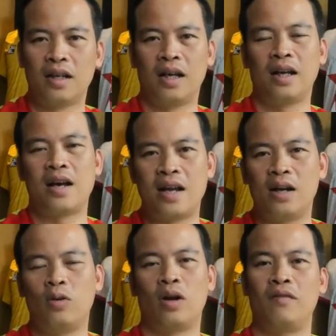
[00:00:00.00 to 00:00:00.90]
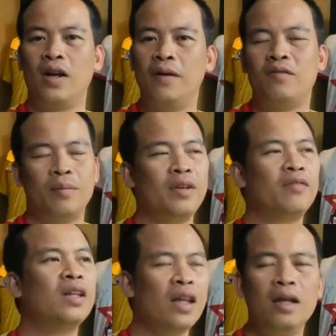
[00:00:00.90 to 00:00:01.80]
cái khả năng của Đặng Văn Lâm và mình
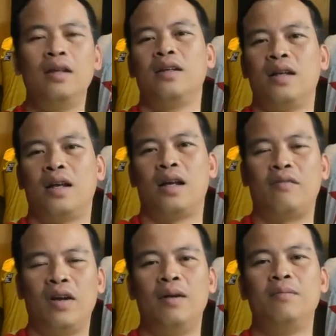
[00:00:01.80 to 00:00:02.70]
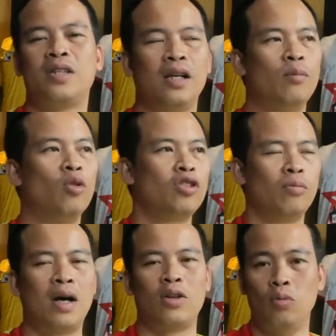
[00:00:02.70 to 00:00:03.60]
vẫn tin là Đặng Văn Lâm sẽ là một
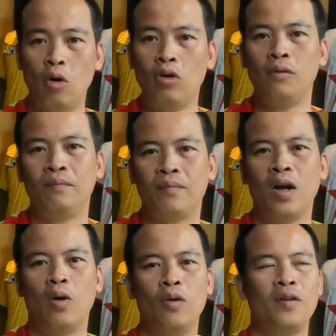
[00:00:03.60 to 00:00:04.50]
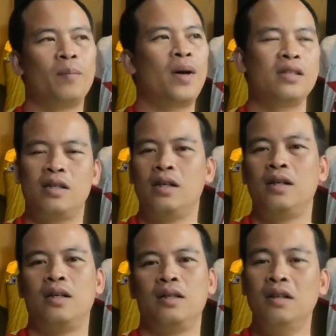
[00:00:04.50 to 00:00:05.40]
trong ba thủ môn được huấn luyện viên Park Hang-seo
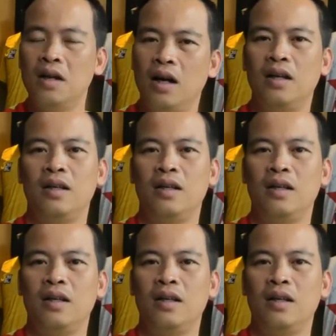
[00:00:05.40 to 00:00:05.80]
đưa